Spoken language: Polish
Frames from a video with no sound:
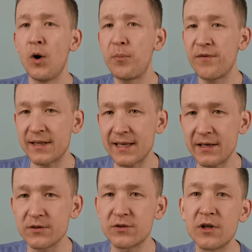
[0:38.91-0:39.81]

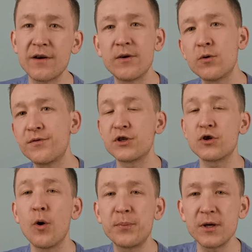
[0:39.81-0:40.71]
opowiadając dodawał
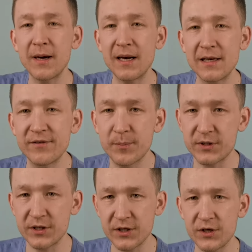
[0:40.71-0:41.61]
również optymalne
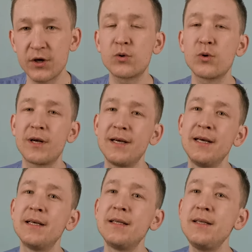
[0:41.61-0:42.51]
wyposażenie, które
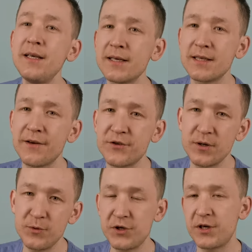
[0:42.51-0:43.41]
nie
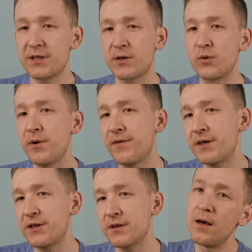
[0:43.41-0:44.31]
zawsze musicie
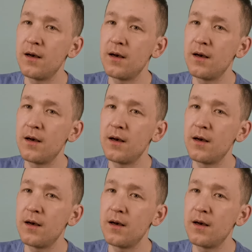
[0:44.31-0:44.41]
zakupować,